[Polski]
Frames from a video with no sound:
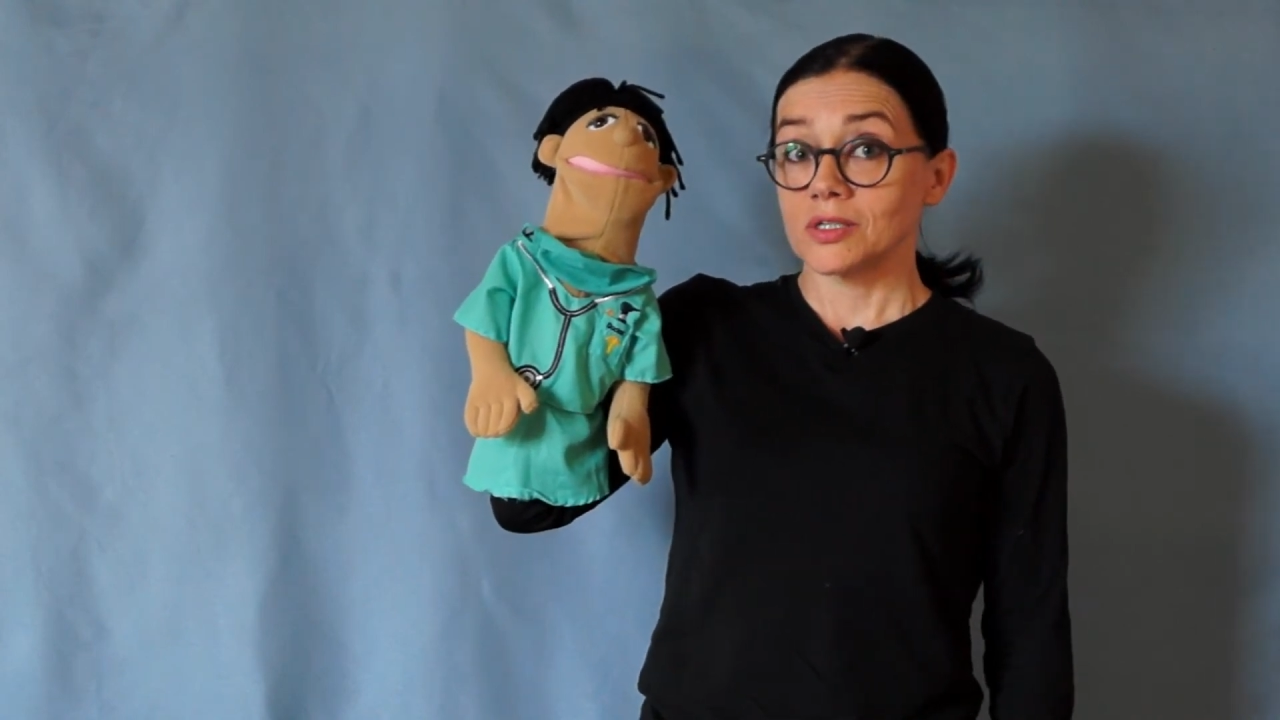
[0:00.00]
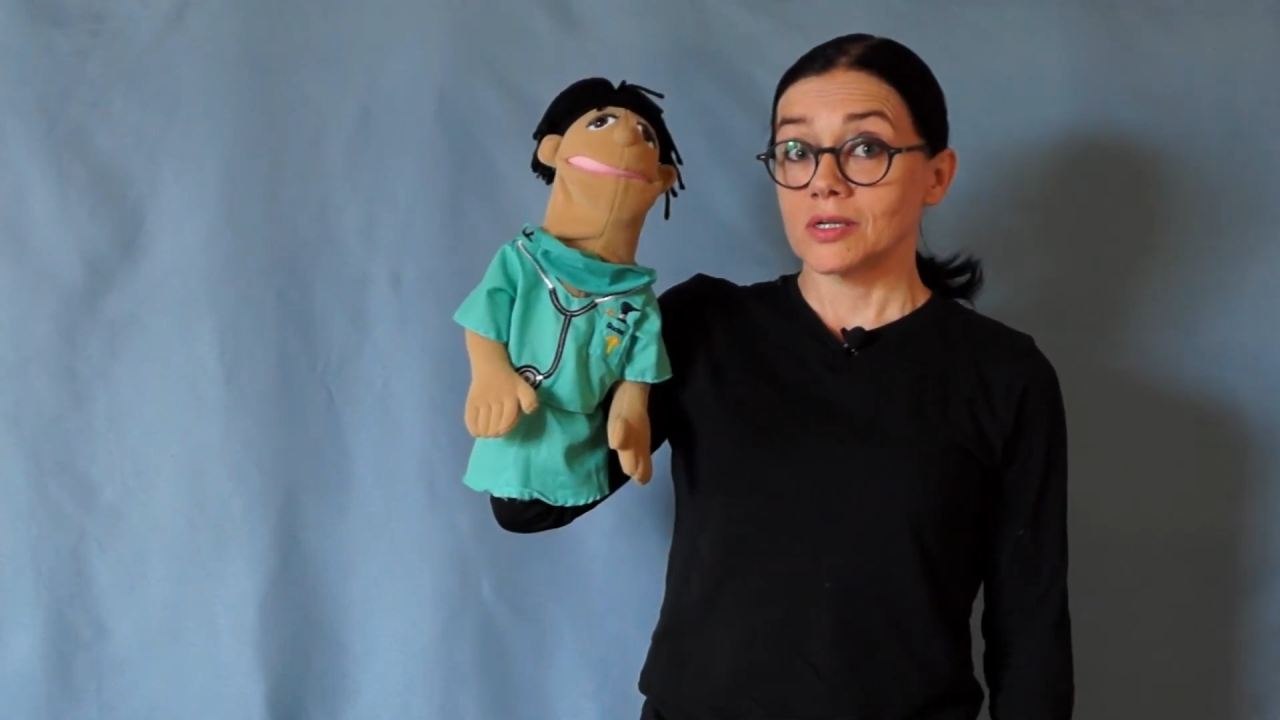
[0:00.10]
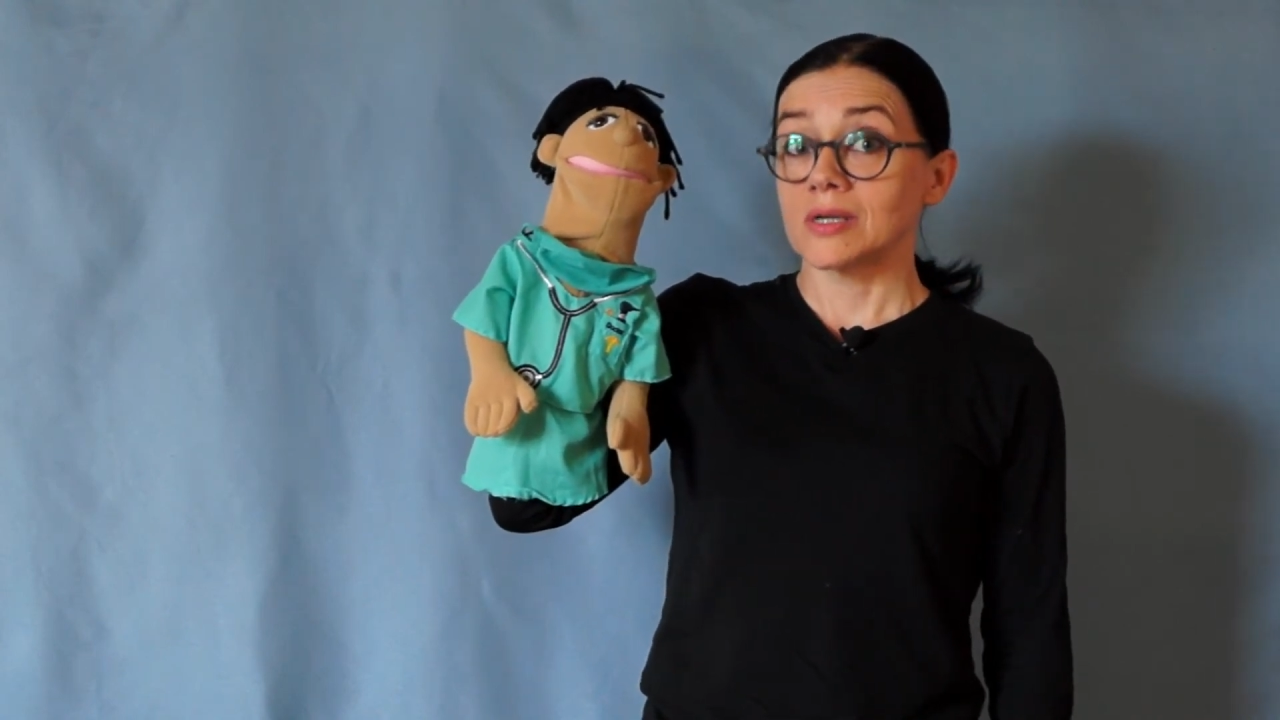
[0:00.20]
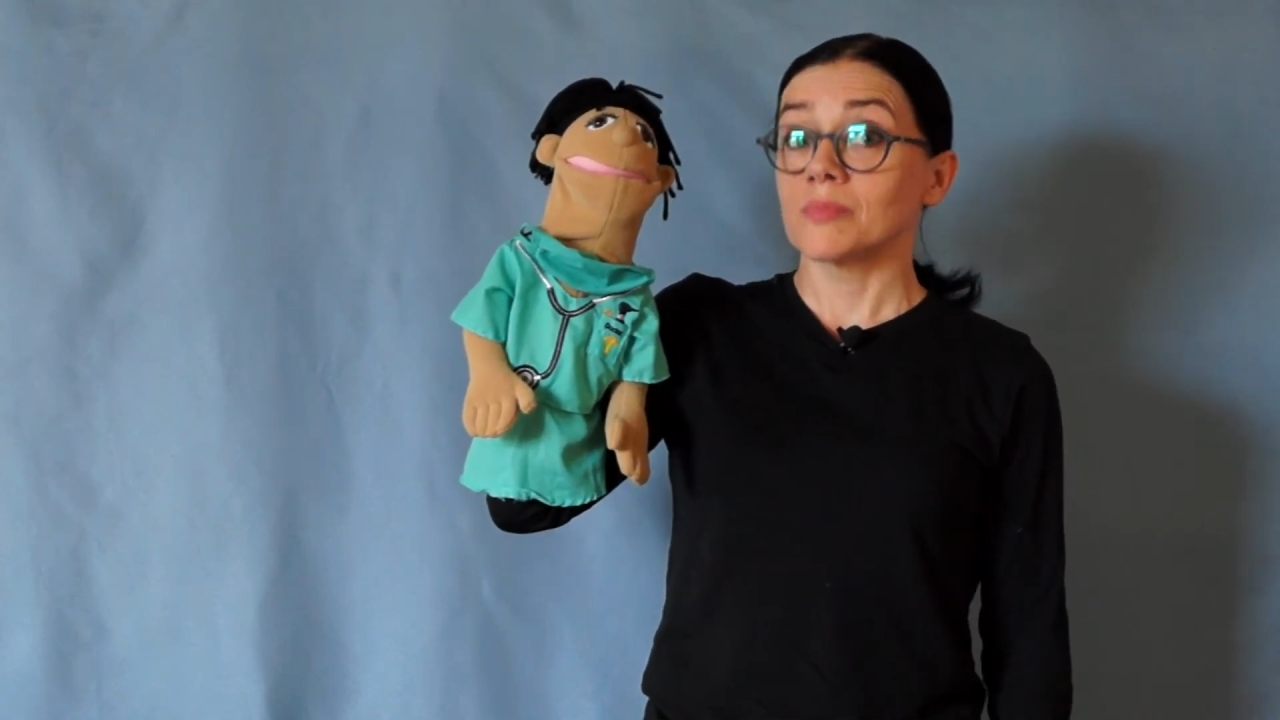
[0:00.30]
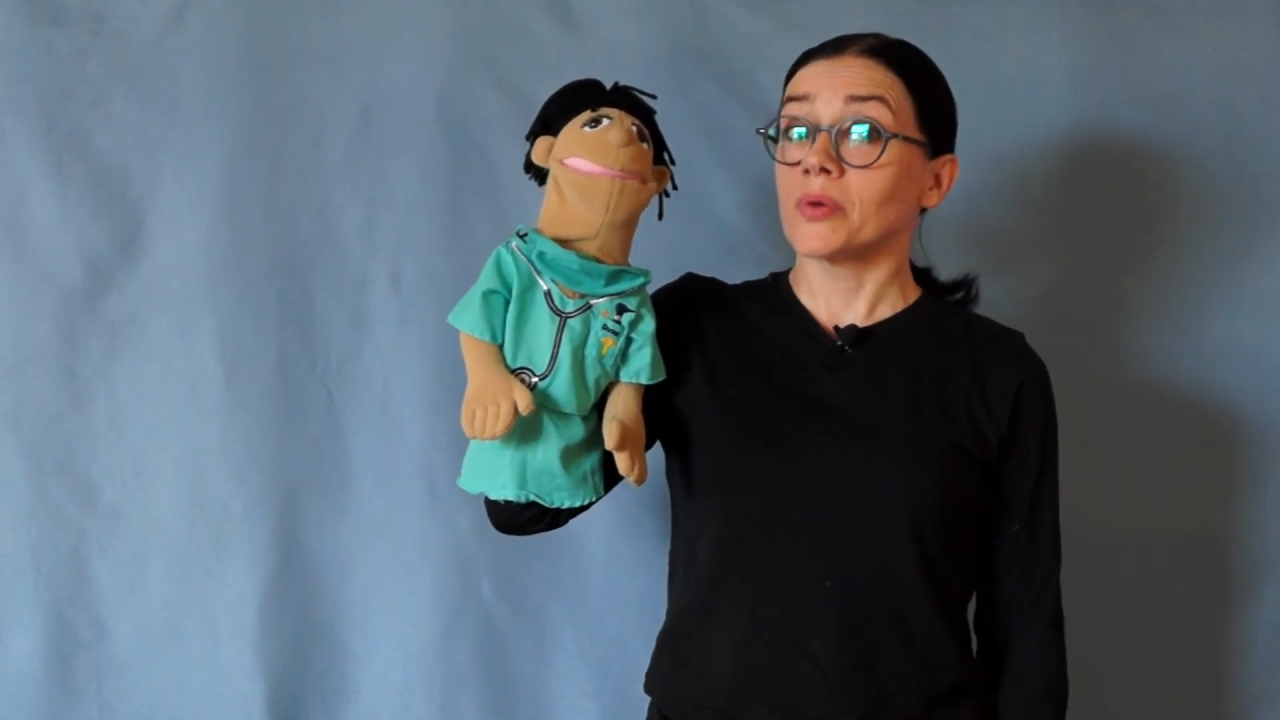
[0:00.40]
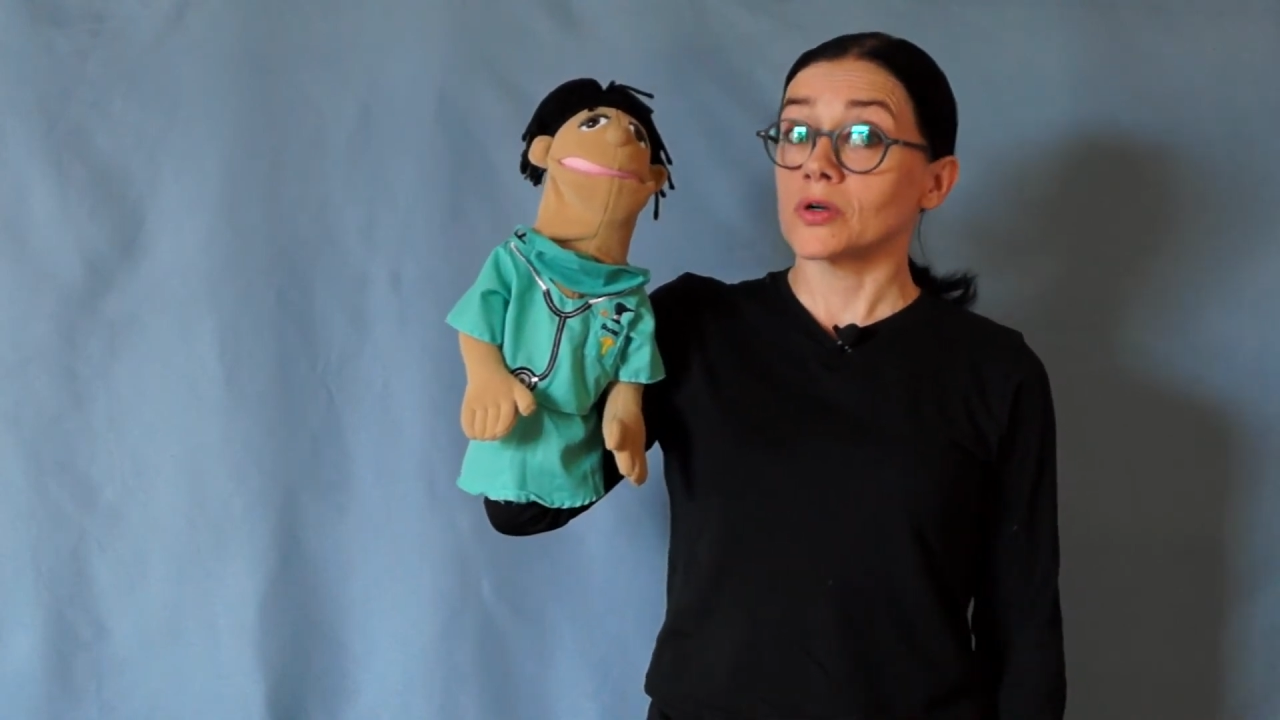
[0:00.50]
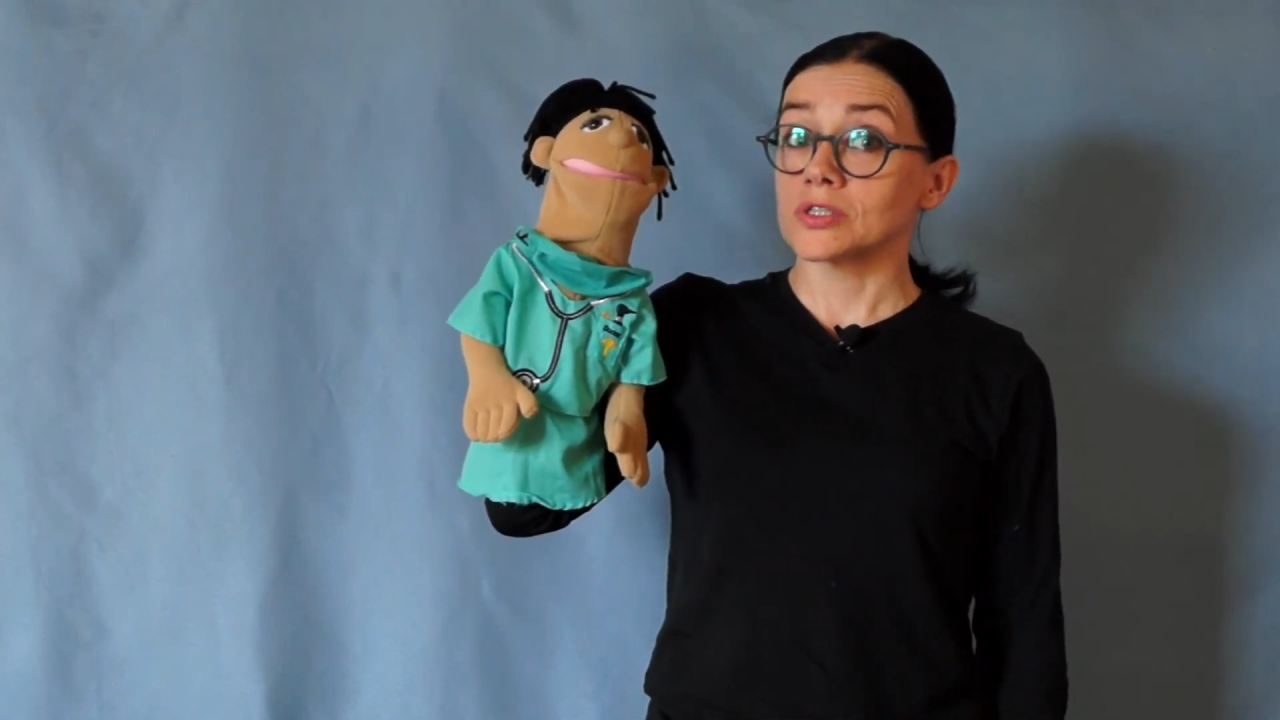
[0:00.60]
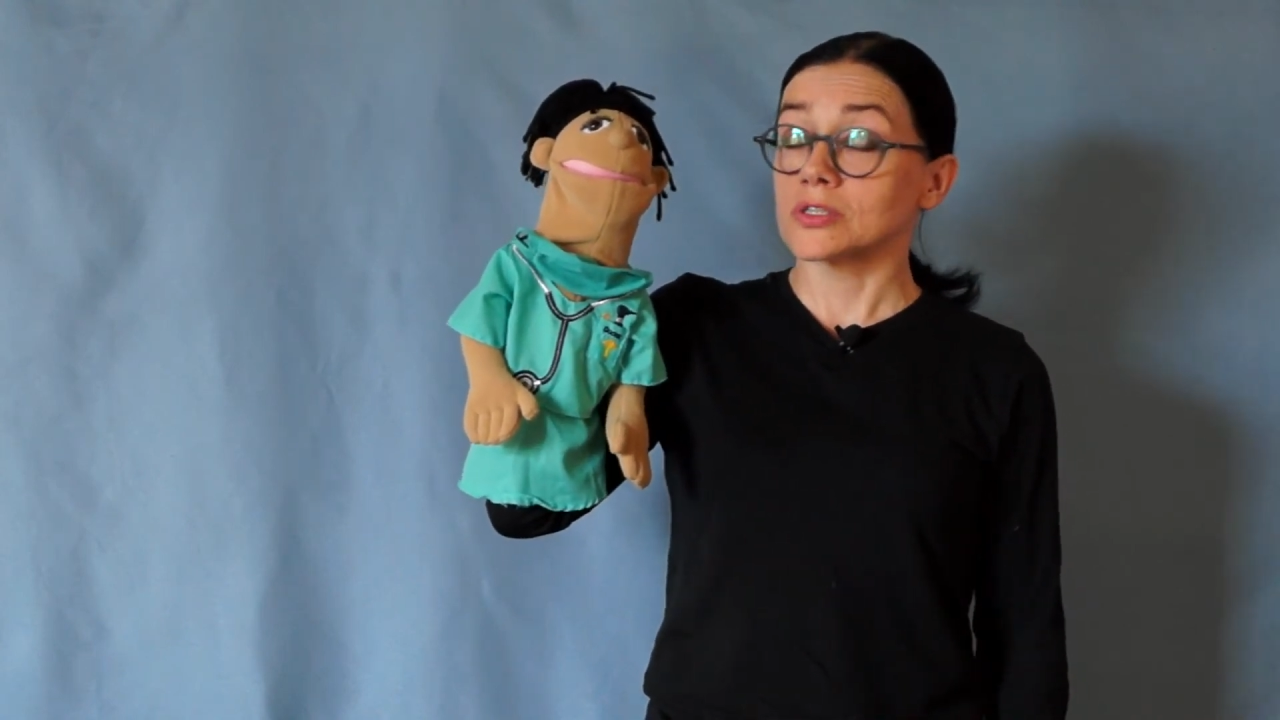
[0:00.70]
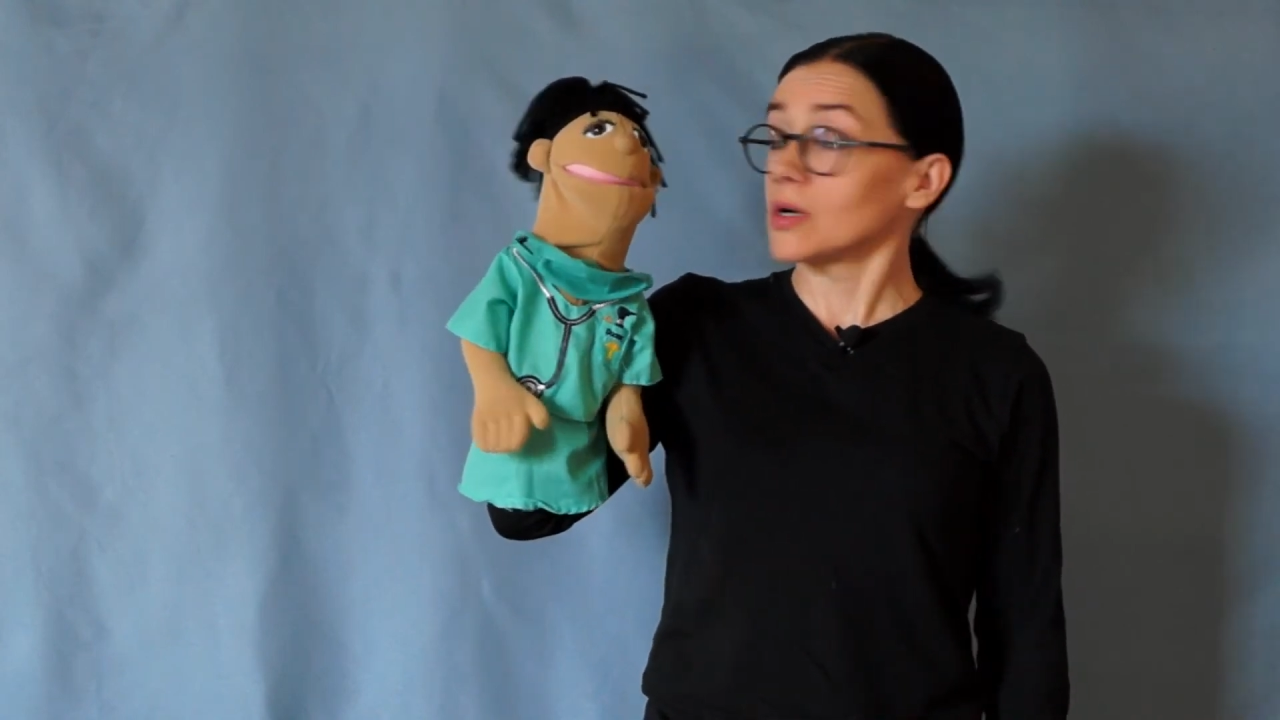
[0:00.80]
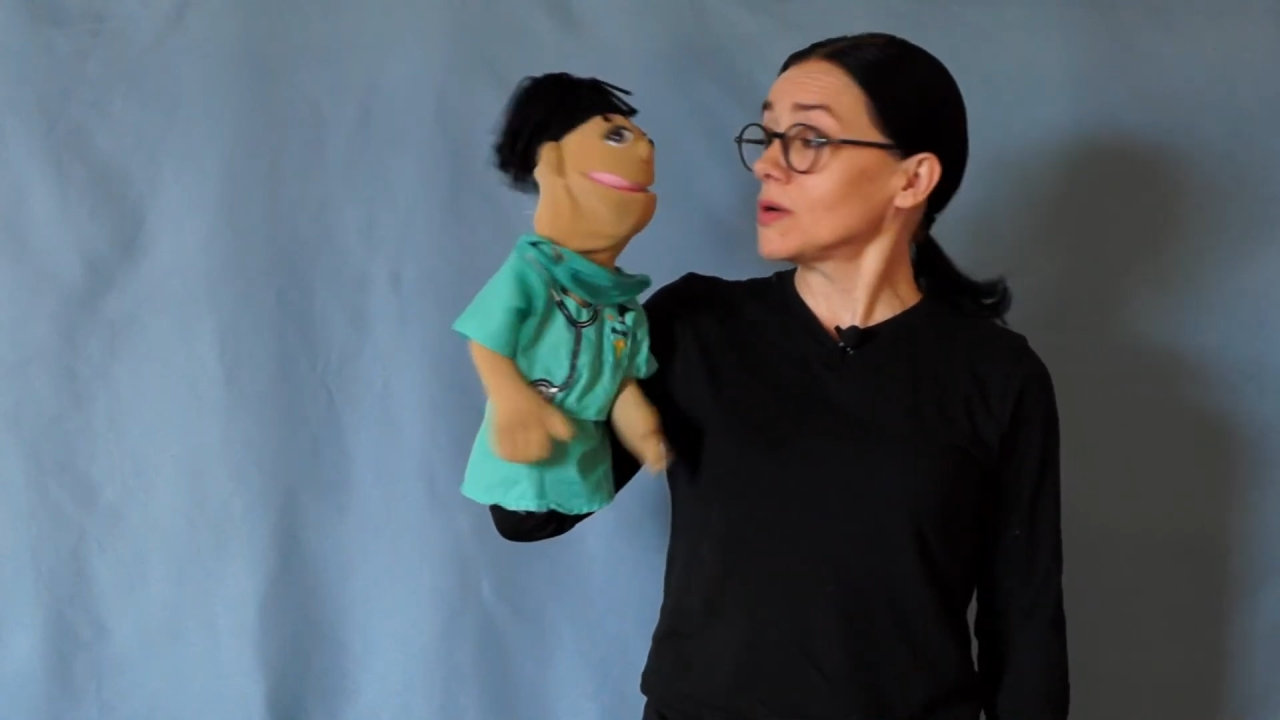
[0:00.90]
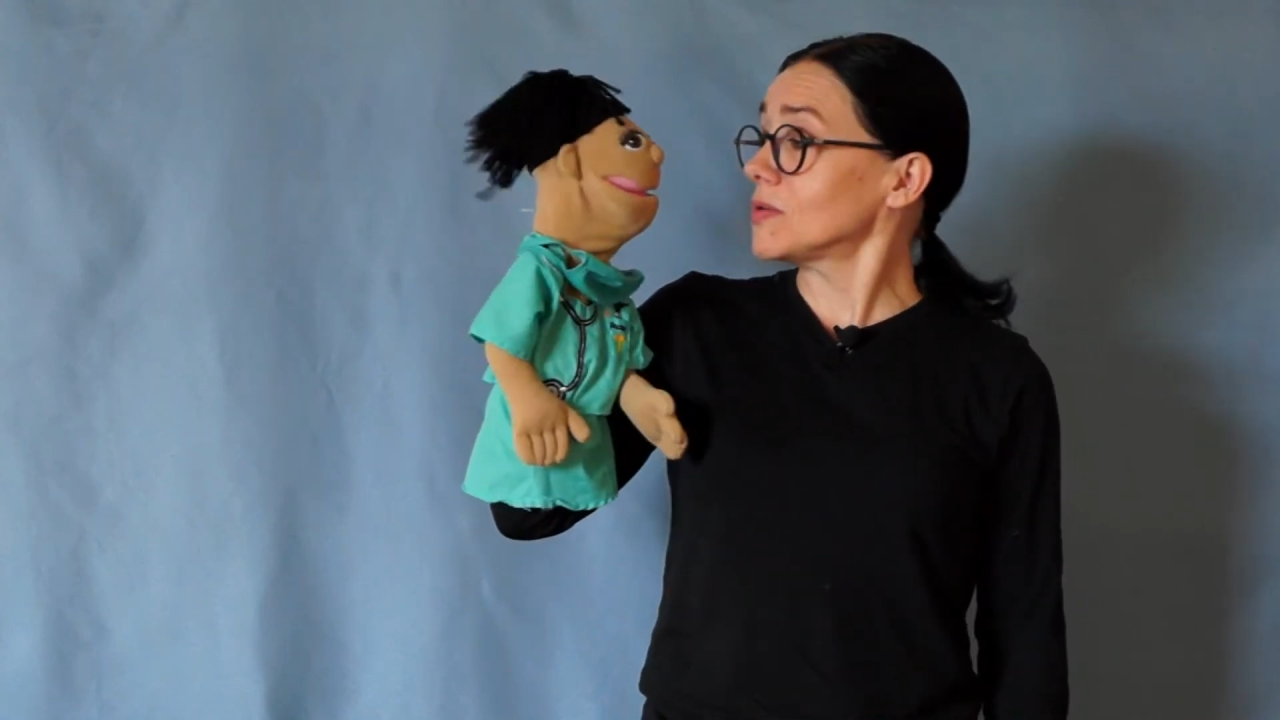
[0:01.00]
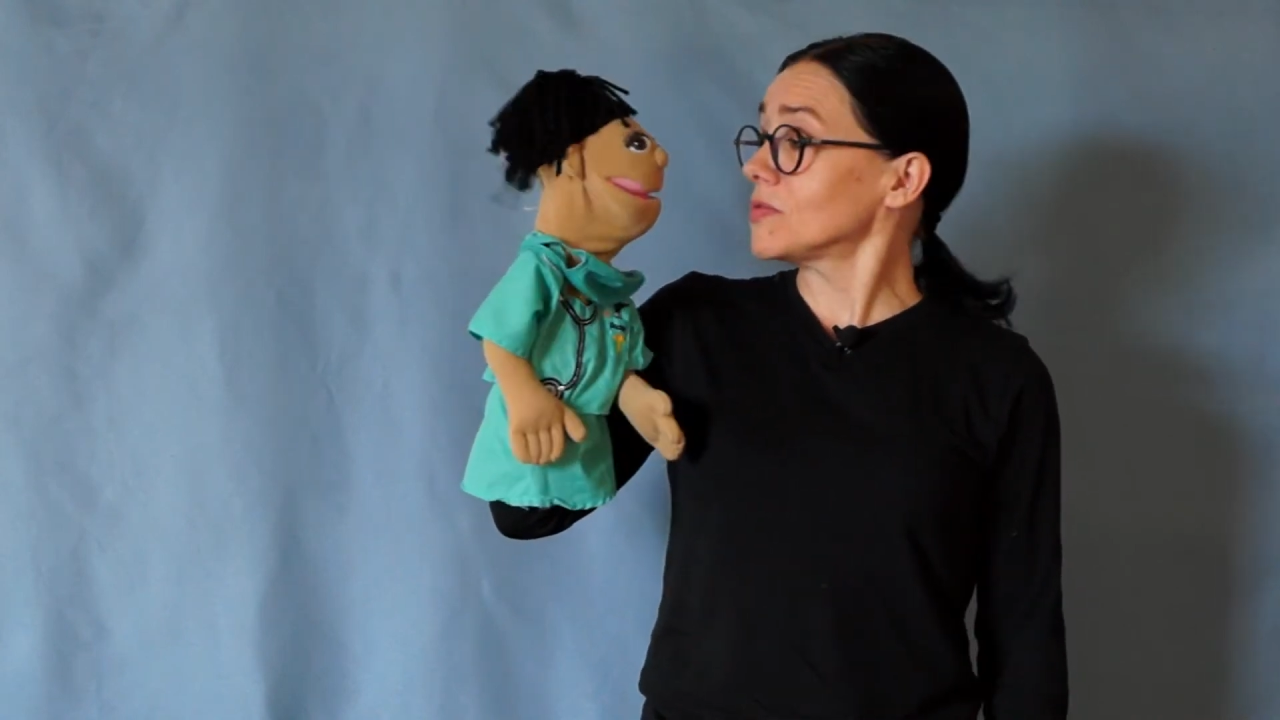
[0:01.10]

e, po co